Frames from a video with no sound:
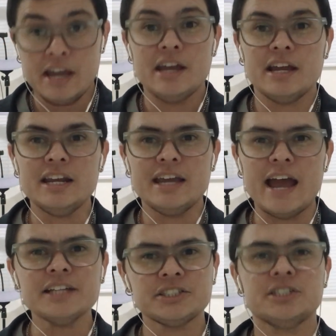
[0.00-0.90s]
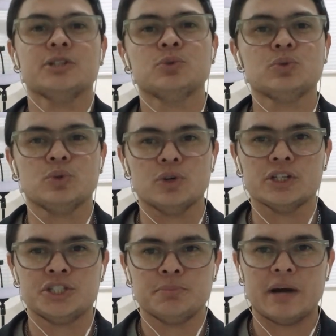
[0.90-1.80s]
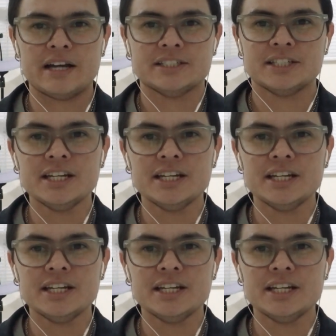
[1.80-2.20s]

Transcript: Ele é sedutor demais,